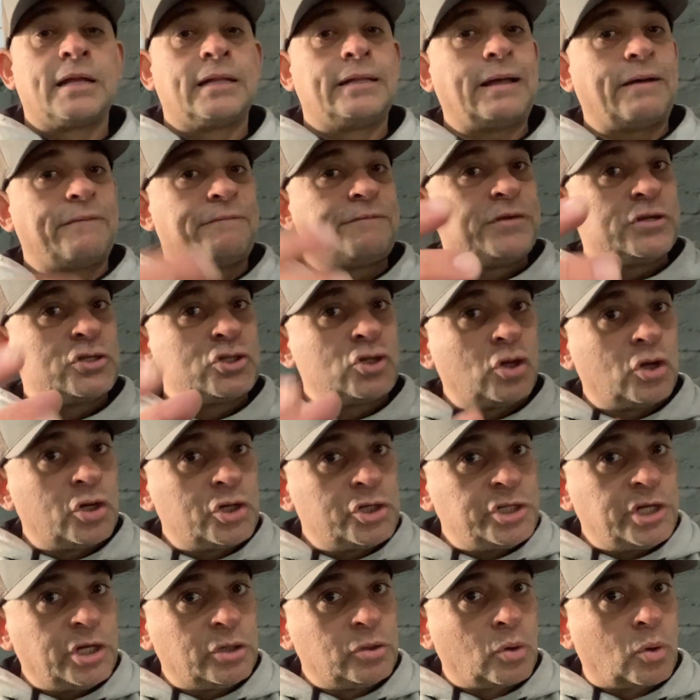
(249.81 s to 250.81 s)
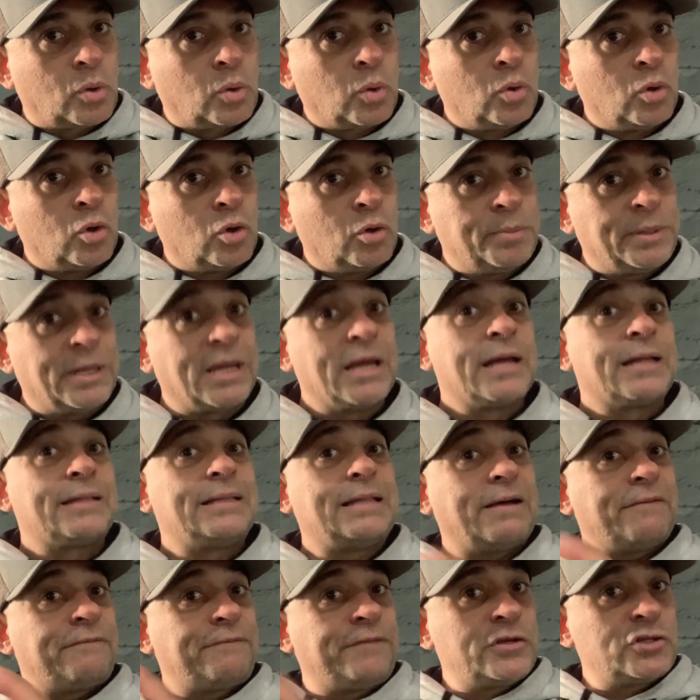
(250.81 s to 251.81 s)
da fisiologia do clube,
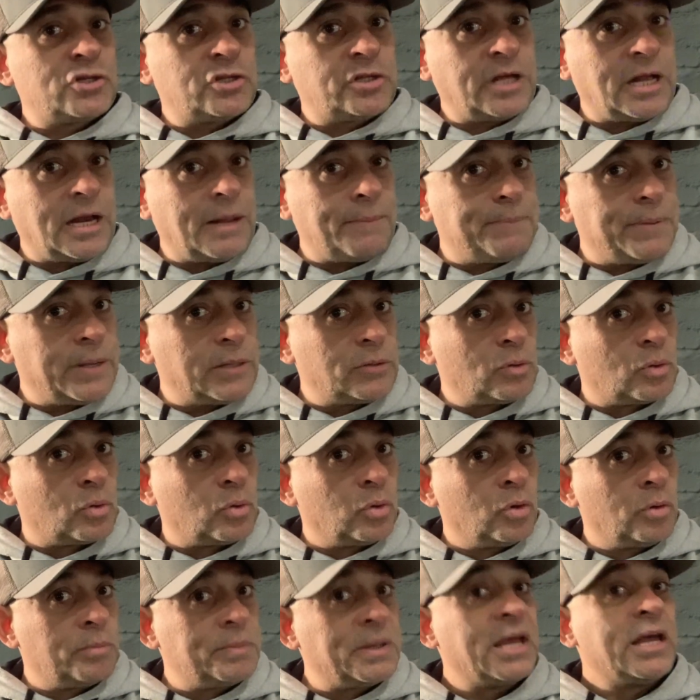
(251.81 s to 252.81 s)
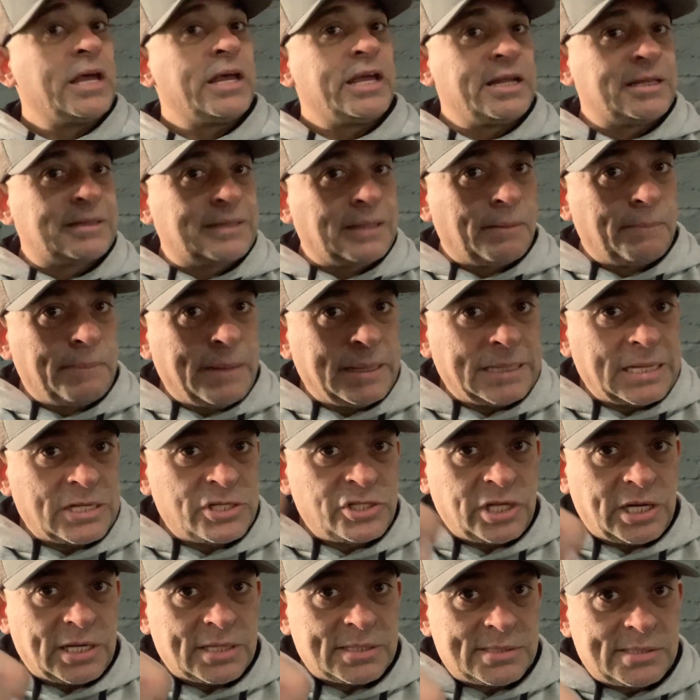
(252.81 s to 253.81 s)
da fisioterapia do clube e também da
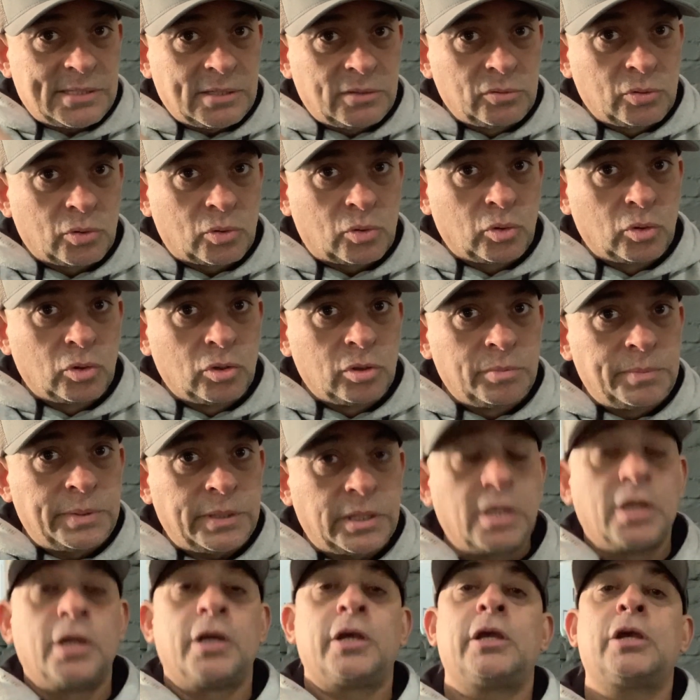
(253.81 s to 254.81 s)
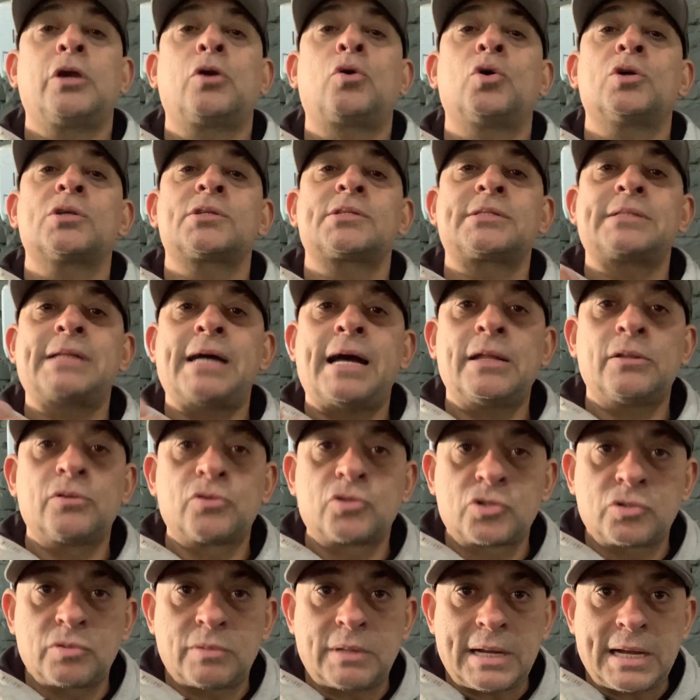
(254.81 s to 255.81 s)
direção do clube encostar no
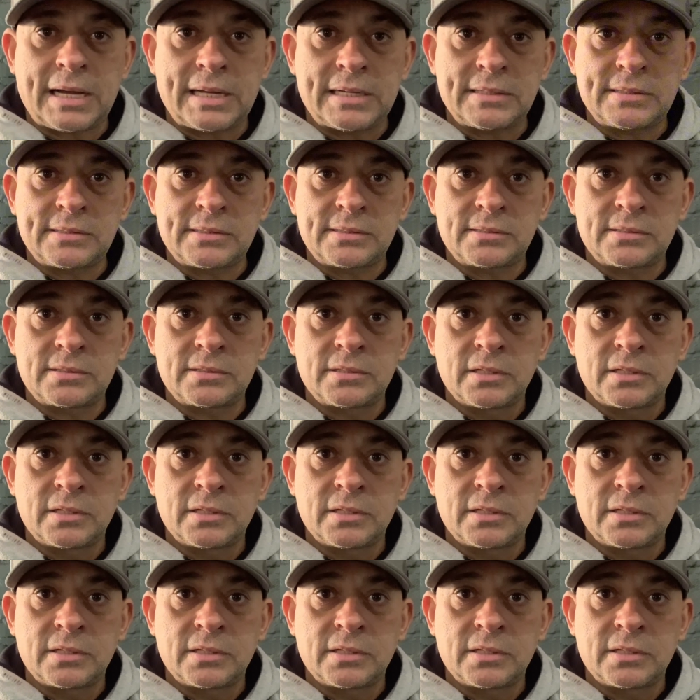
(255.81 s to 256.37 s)
Soares